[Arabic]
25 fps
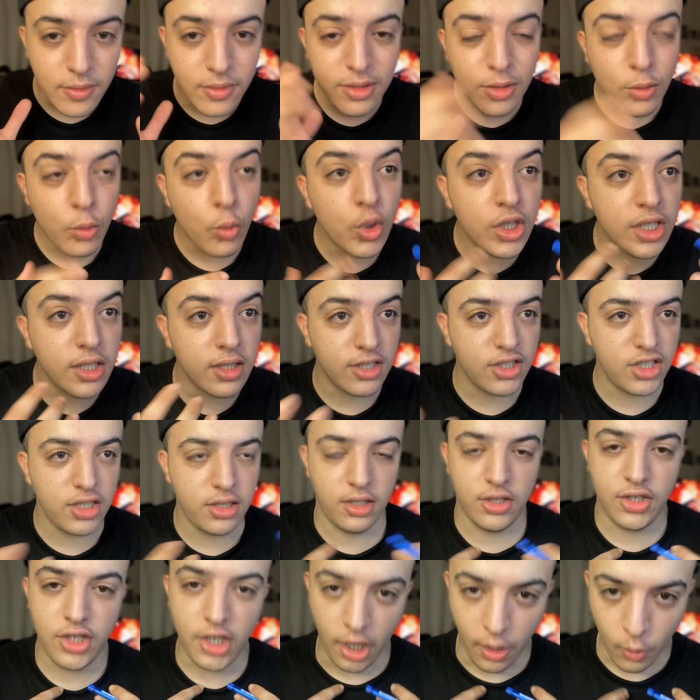واش
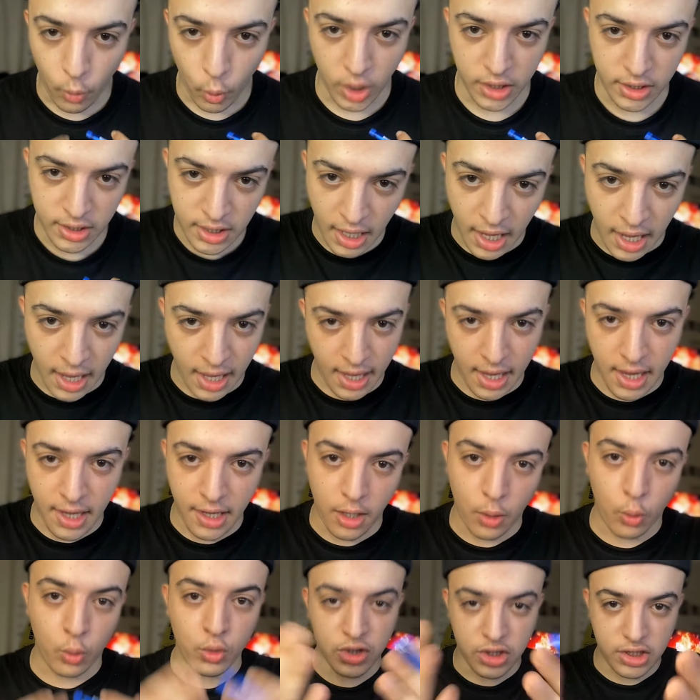شي حوايج ها انا
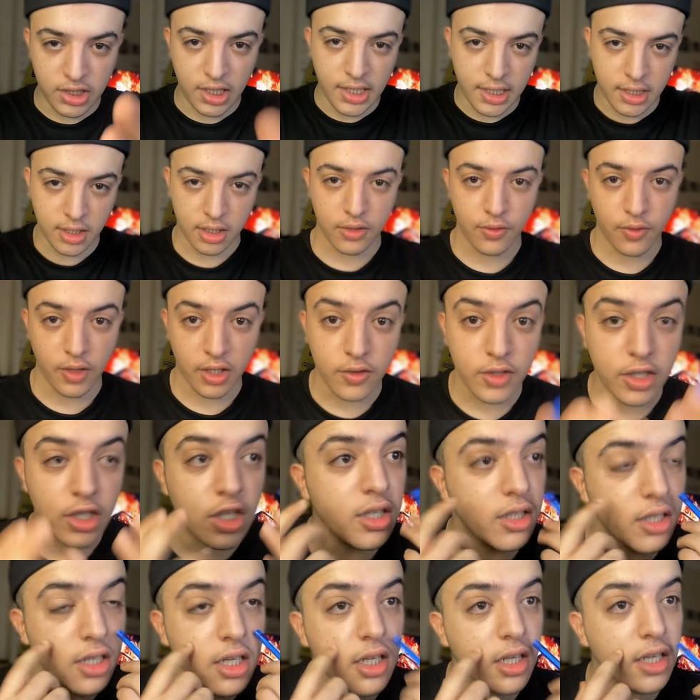وانت اللي كتفرج
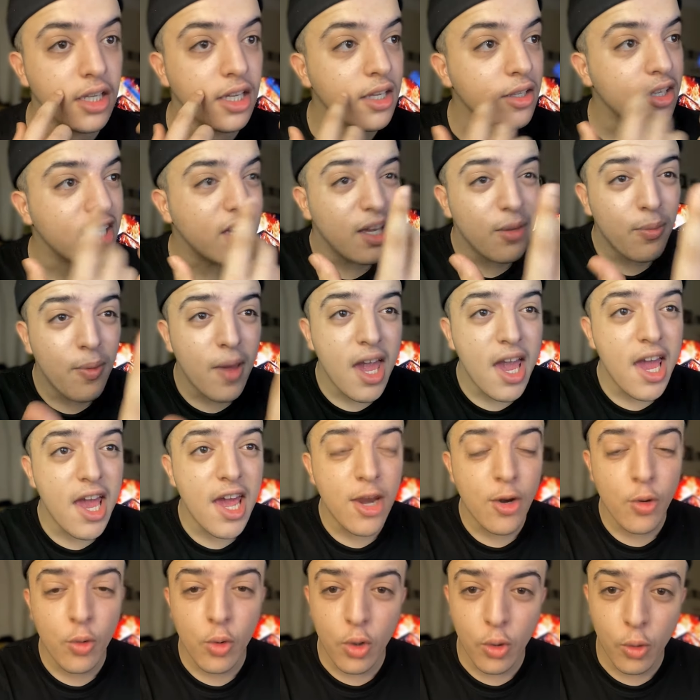
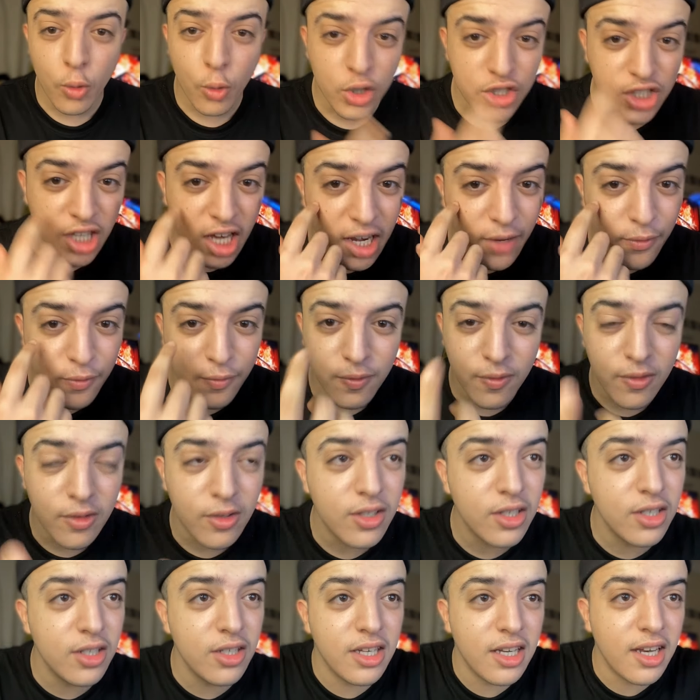كيبانوا لك وكتعرف
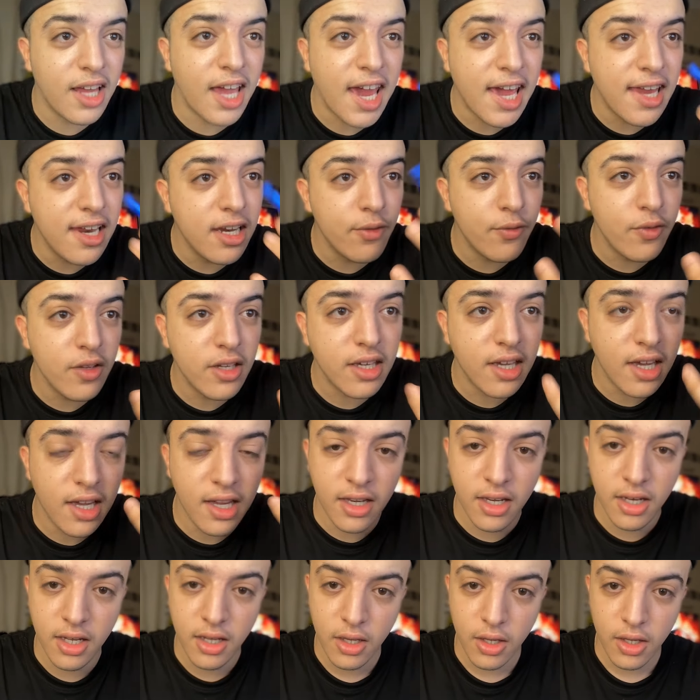الخلل فين كاين
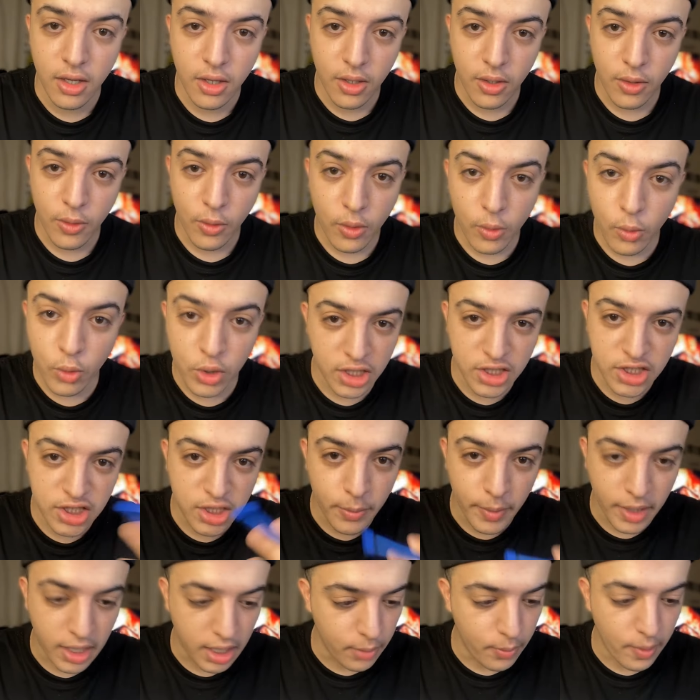واش هادشي
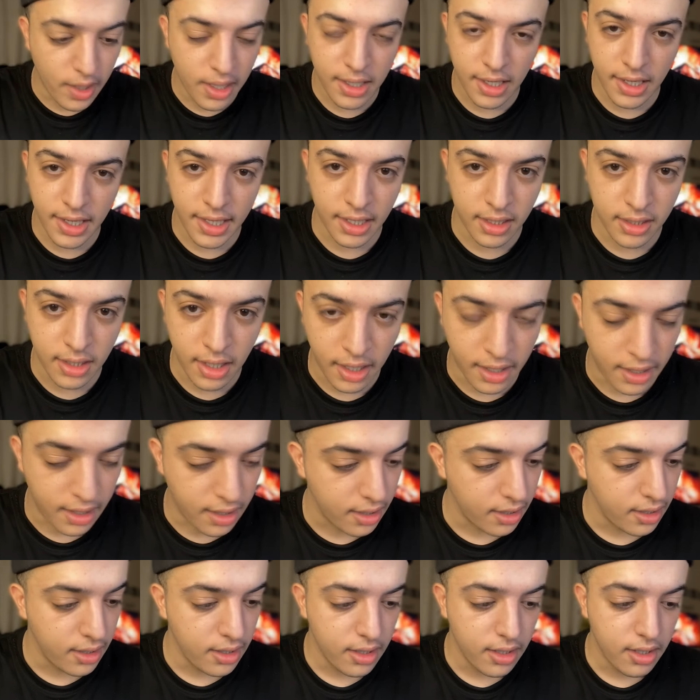ما كيبان
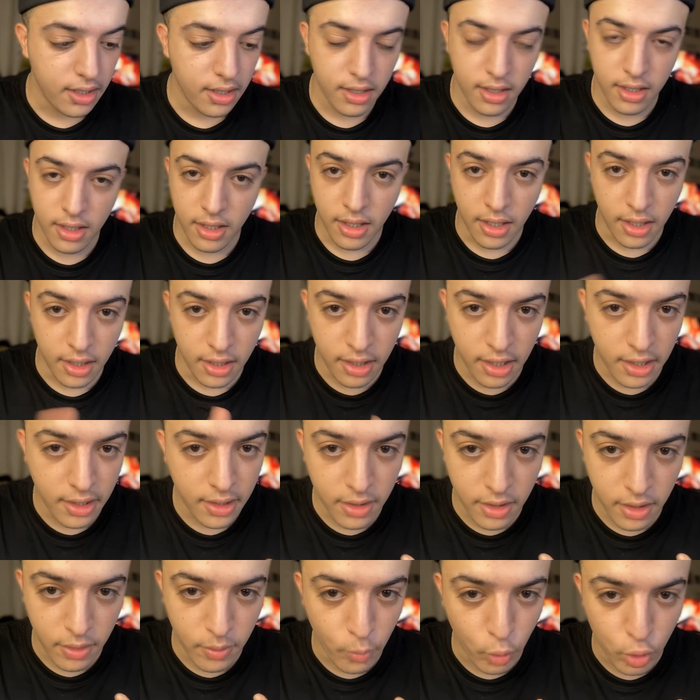للاداره
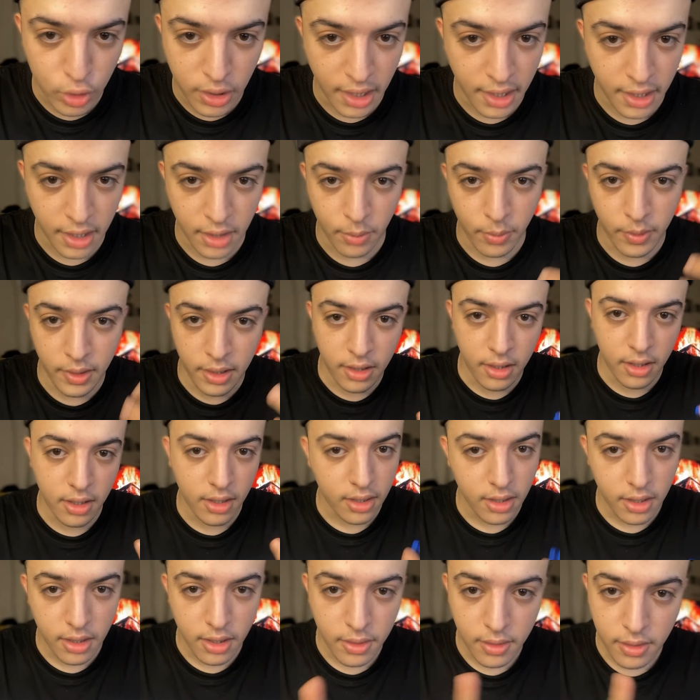للمدربين
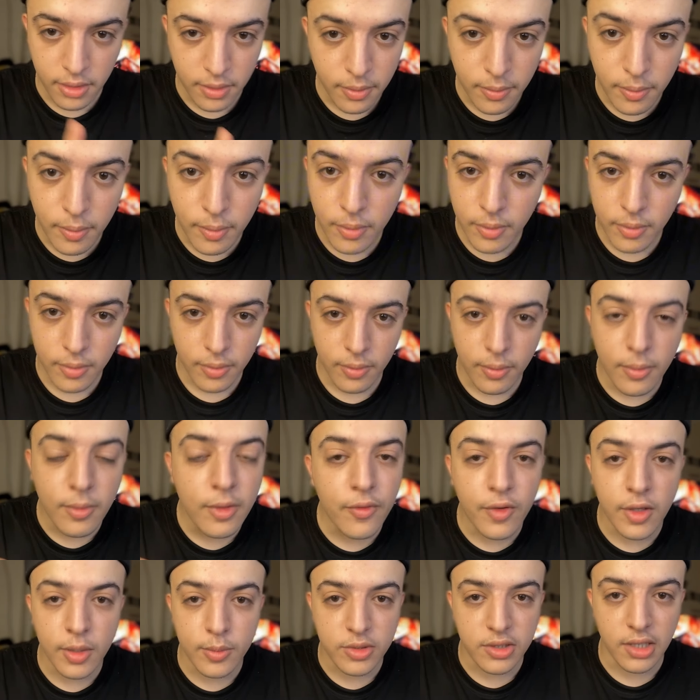ما
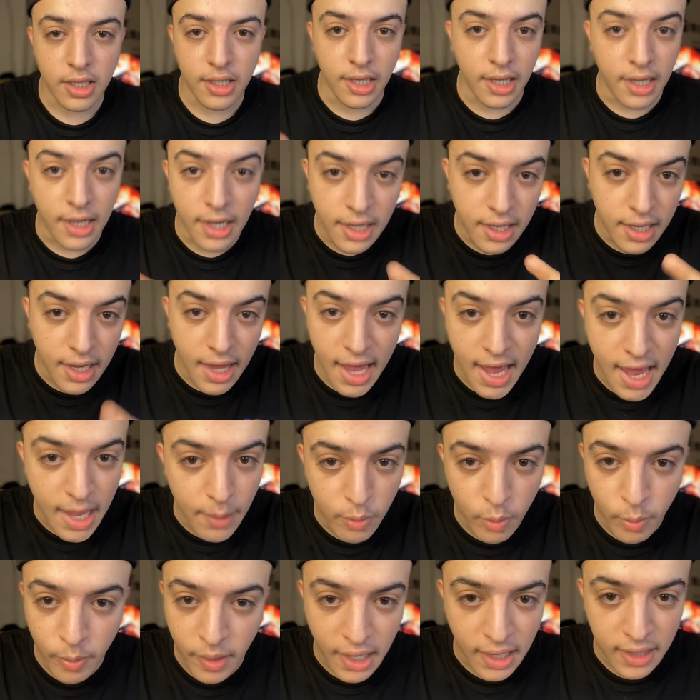فهمتش انا
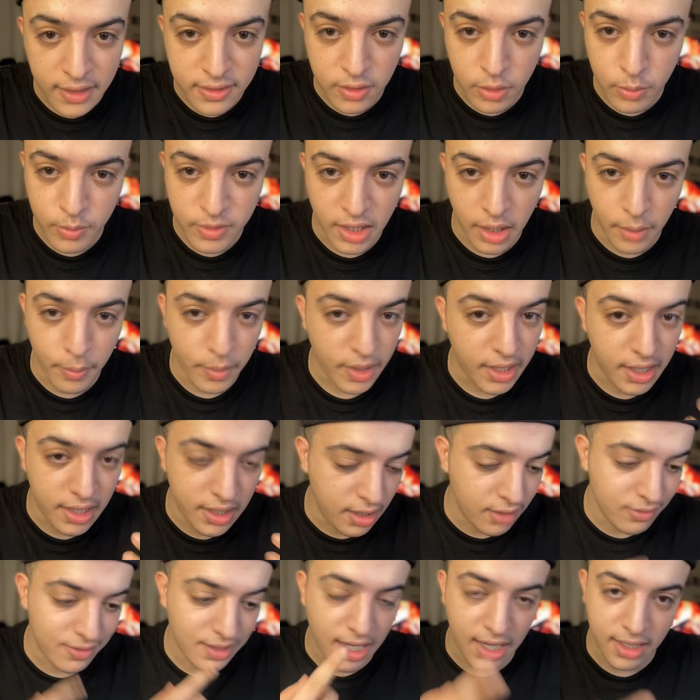للعاب براسهم زعما
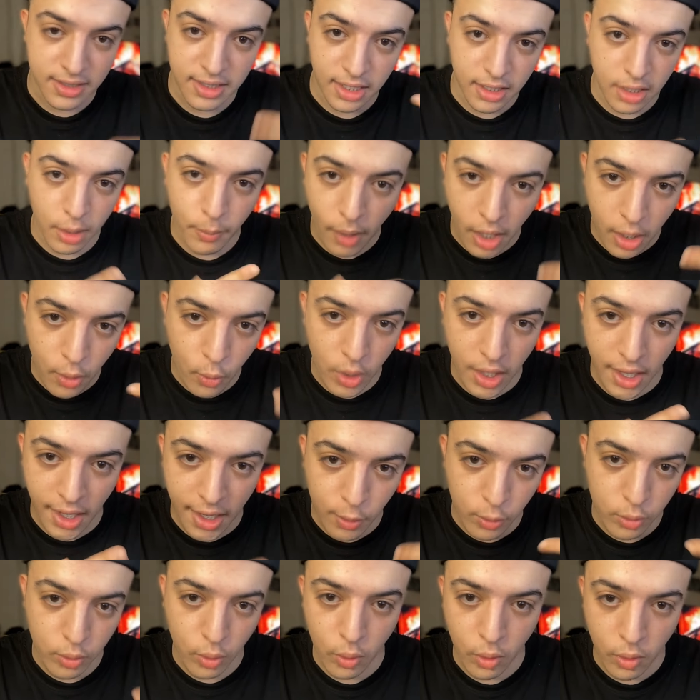الناس الاخطاء كيبقاو
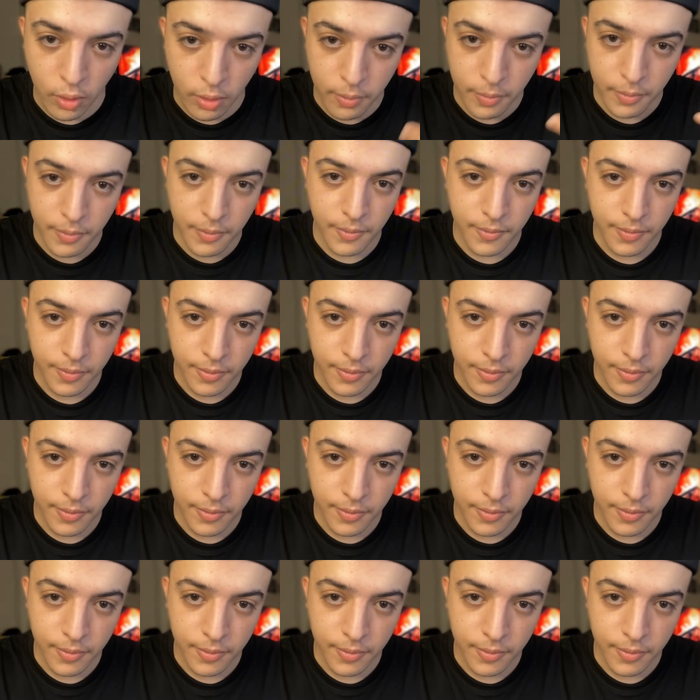يعاودوهم